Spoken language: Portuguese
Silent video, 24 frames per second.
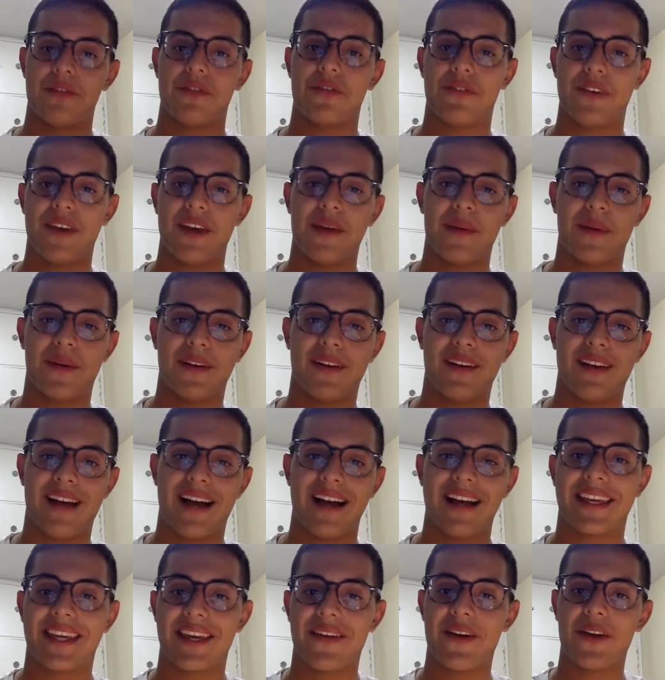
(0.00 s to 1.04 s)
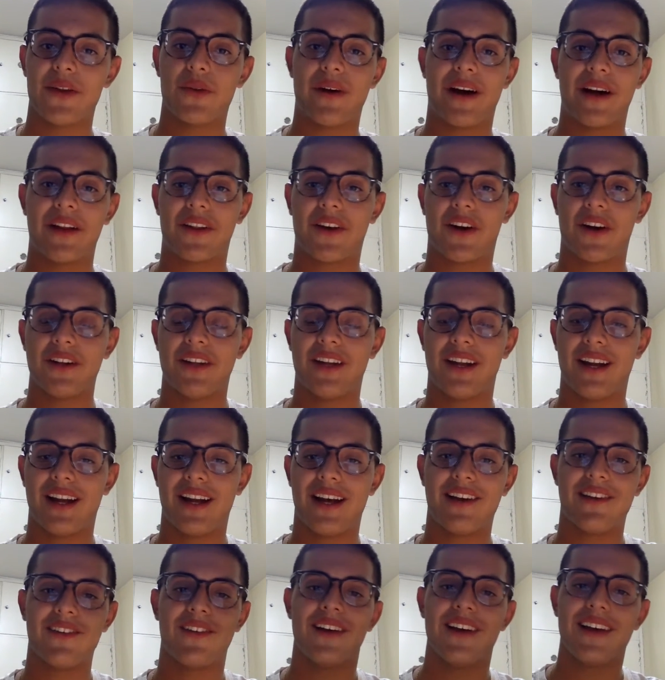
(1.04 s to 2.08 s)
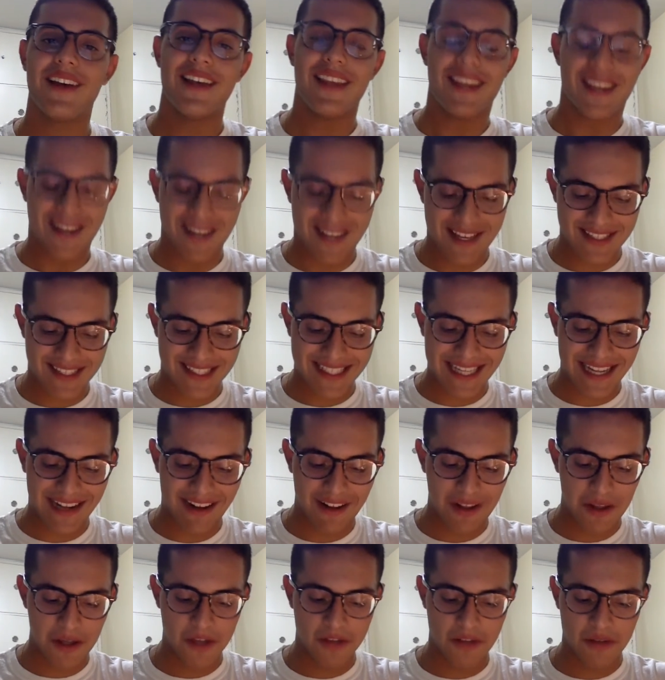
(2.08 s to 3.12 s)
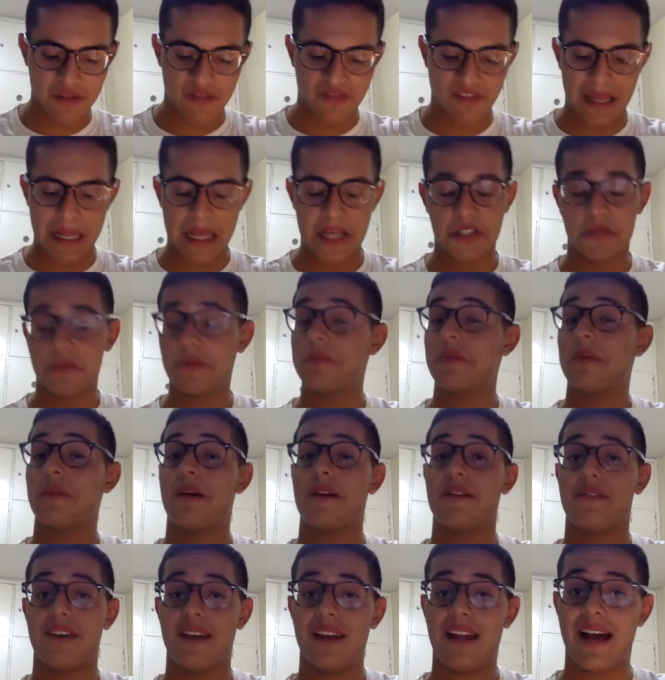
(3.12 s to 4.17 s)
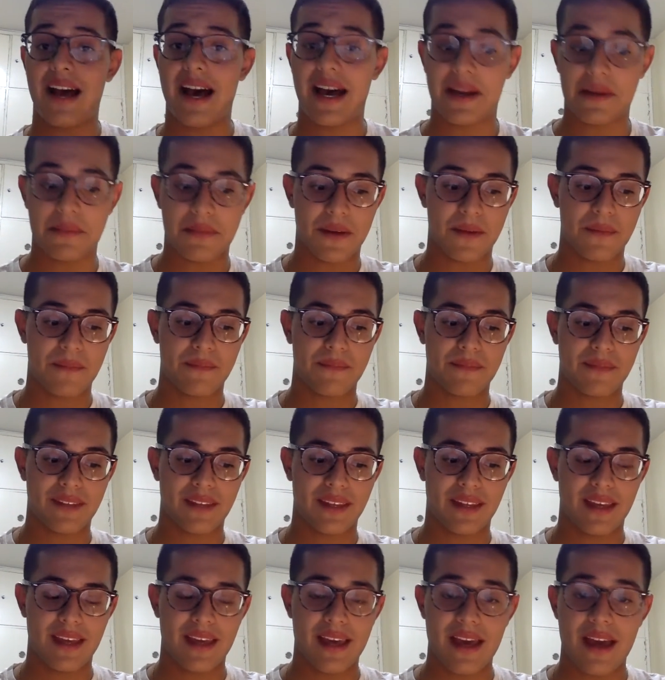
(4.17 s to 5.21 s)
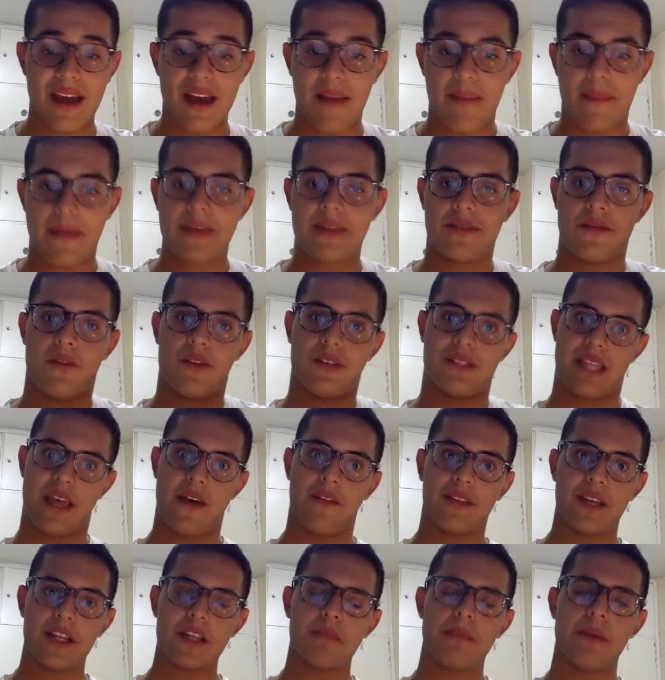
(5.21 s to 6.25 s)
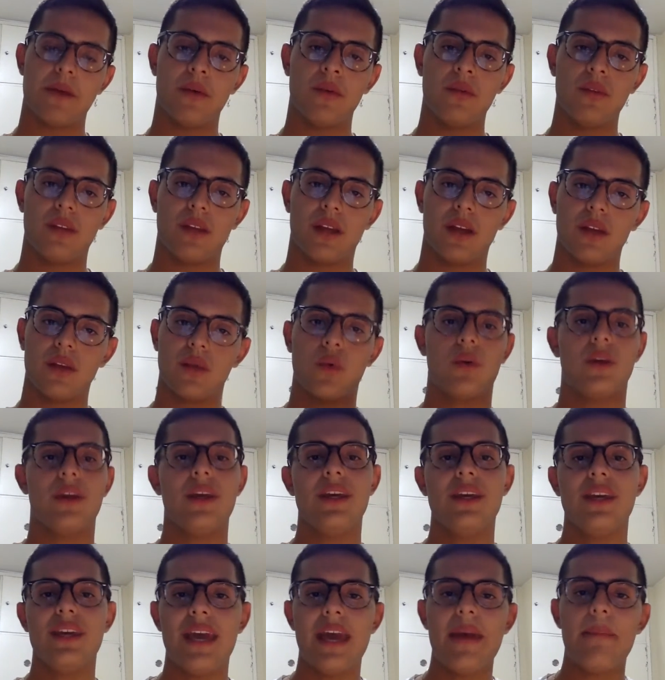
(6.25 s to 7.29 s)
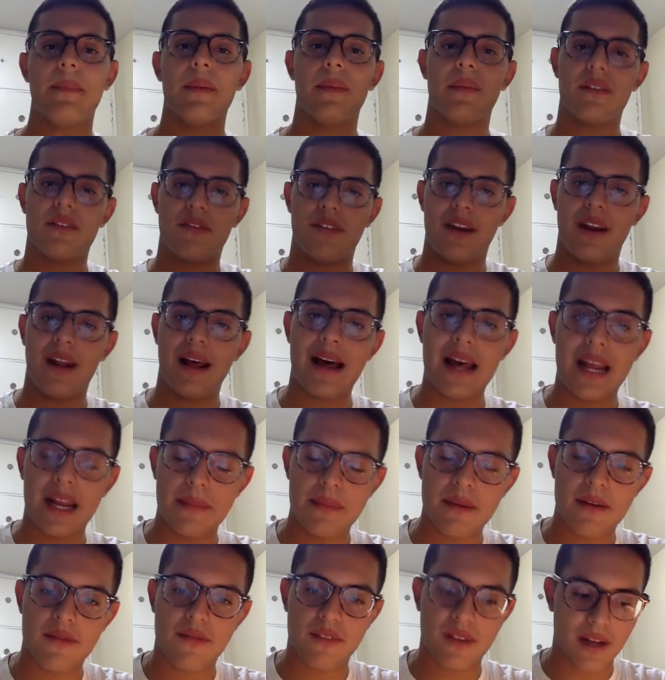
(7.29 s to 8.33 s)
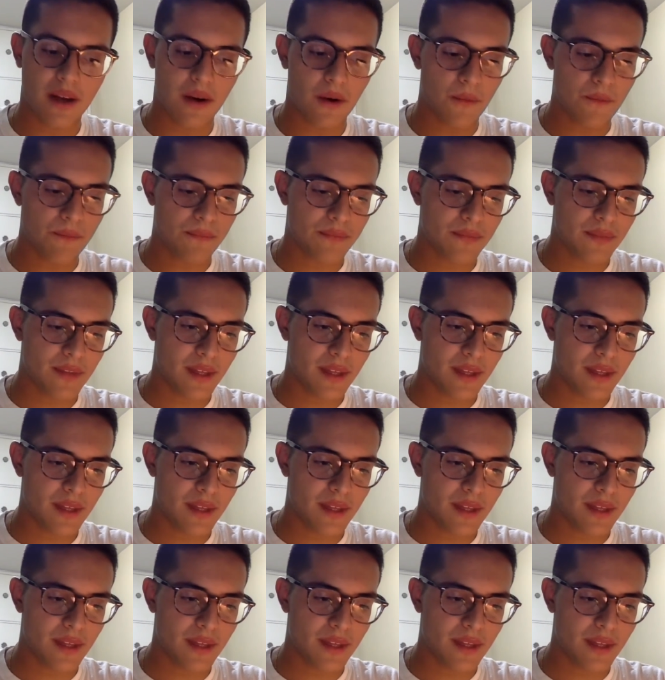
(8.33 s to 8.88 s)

Renato Feynman, aqui é o Eduardo Calderaro e nessa aula nós vamos falar sobre Primavera Árabe. Mas você deve estar se perguntando, o que é Primavera Árabe afinal?